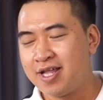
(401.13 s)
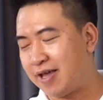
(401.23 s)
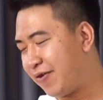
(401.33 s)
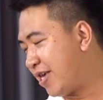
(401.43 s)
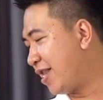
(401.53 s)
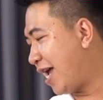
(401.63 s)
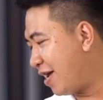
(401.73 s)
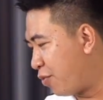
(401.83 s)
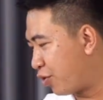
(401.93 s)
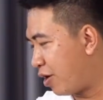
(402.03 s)
tại vì đây
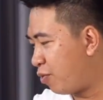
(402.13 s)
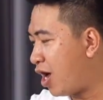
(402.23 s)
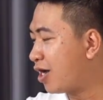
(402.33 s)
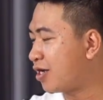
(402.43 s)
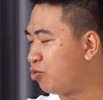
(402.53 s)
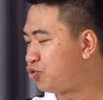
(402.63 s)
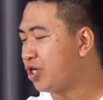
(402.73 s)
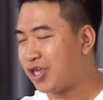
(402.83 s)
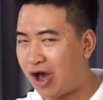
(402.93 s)
là một dòng loa công suất